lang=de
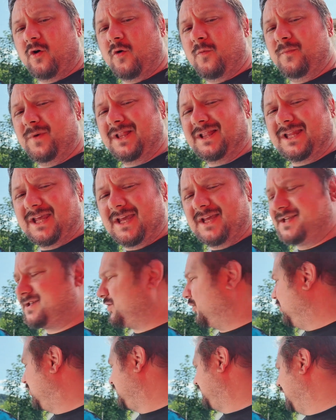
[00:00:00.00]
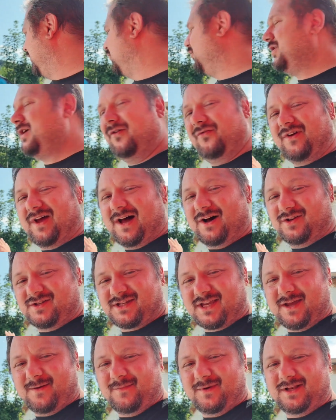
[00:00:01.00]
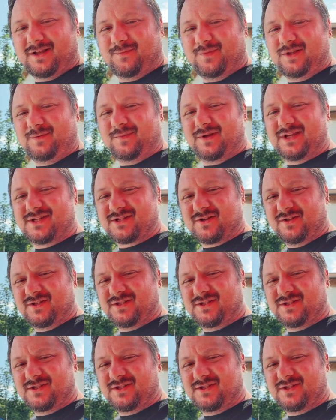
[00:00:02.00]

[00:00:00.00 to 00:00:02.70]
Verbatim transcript: Und mit dem sollten wir ungefähr auskommen, damit wir das